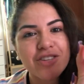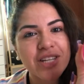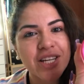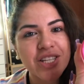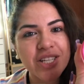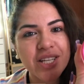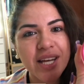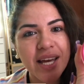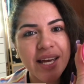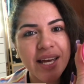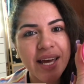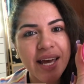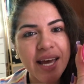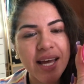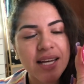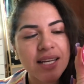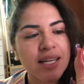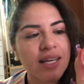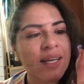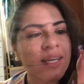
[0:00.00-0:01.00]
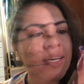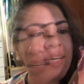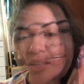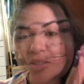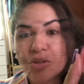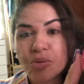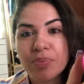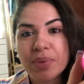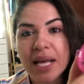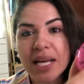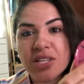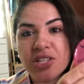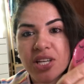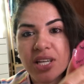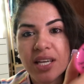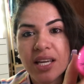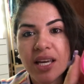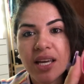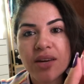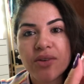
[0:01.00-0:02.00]
já tirei ele do
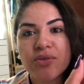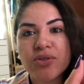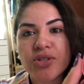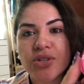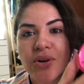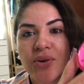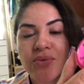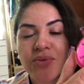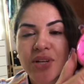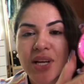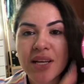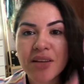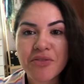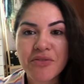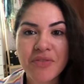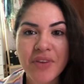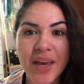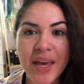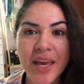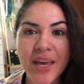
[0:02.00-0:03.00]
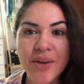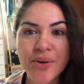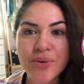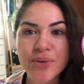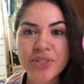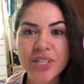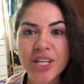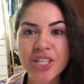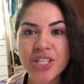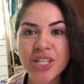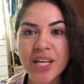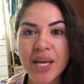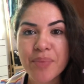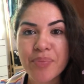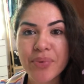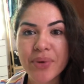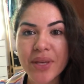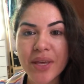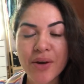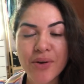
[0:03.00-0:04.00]
plastiquinho de onde ele veio, já tirei
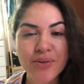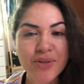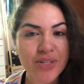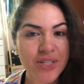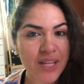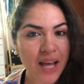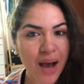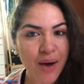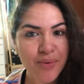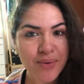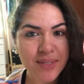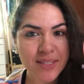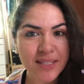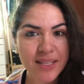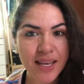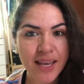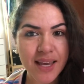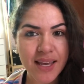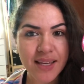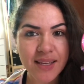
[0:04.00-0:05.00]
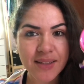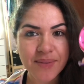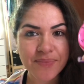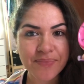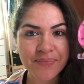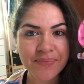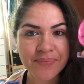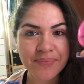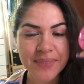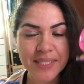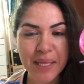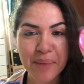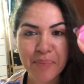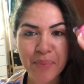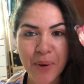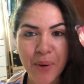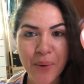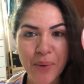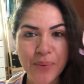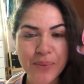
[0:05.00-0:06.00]
porque eu já usei, tá
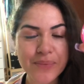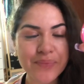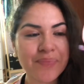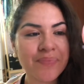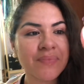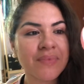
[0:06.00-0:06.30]
bom?